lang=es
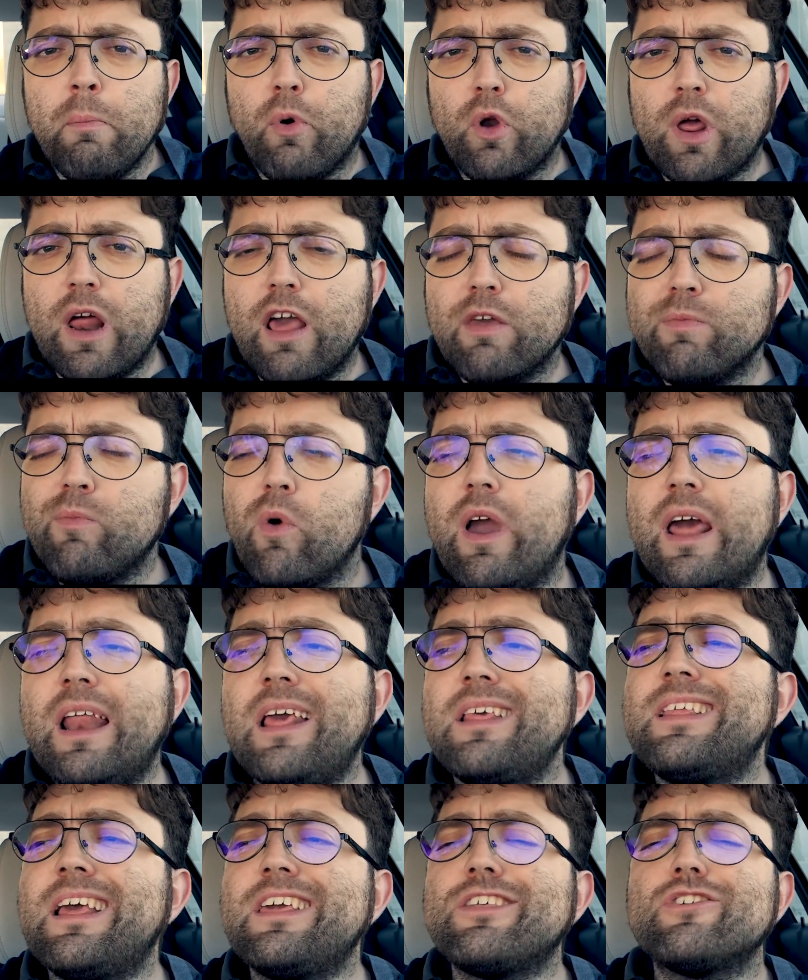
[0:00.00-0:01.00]
Porque las
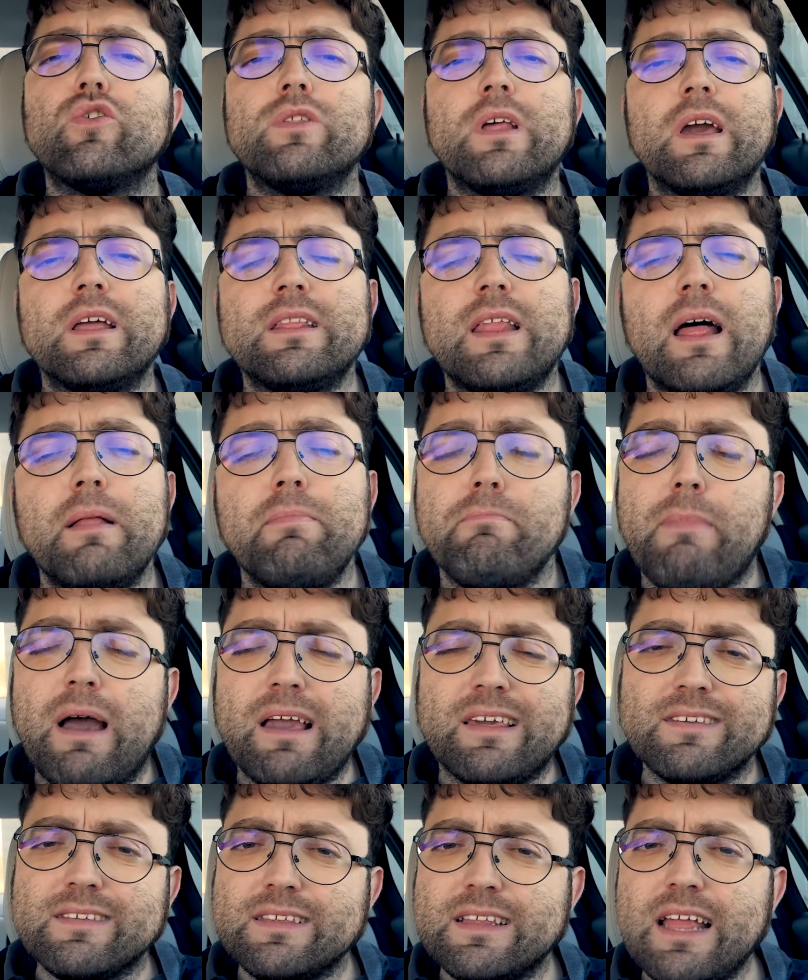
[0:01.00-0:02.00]
mujeres desconectan
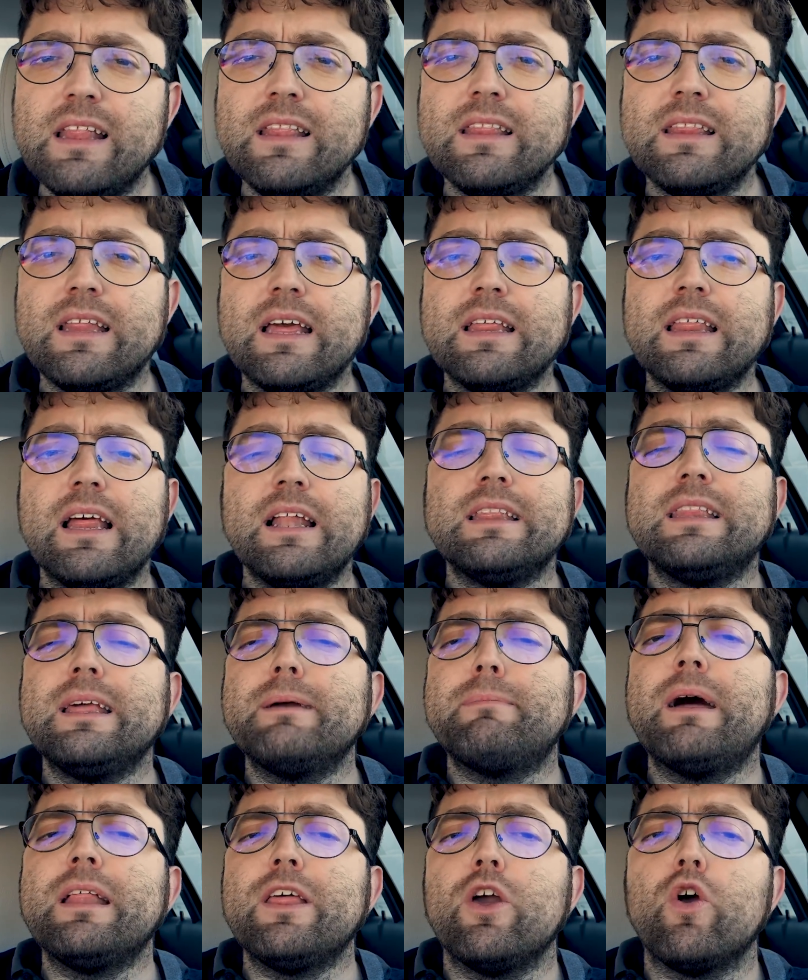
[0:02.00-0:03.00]
bastante del
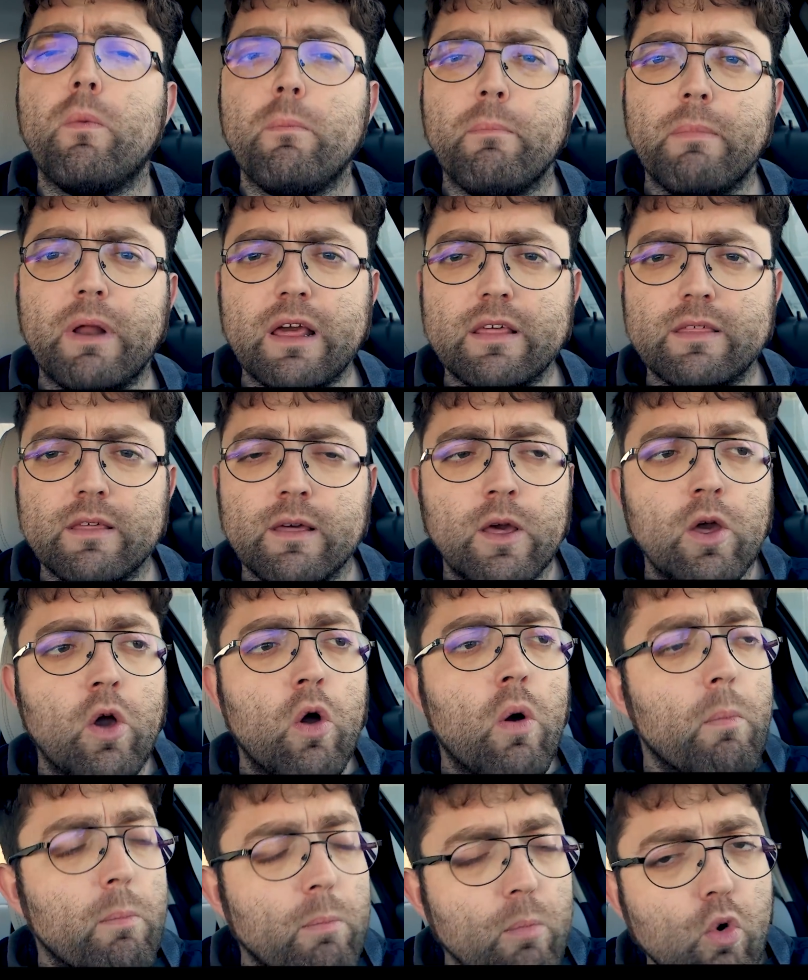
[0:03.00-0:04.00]
tema de hombres.
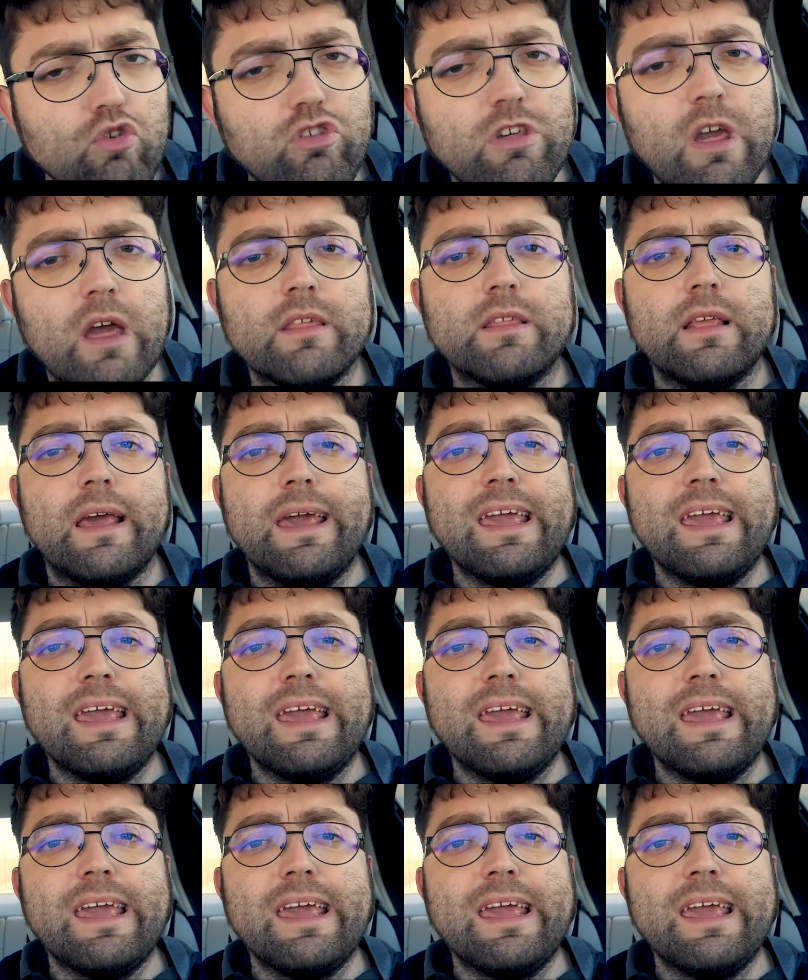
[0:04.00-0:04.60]
Muchas de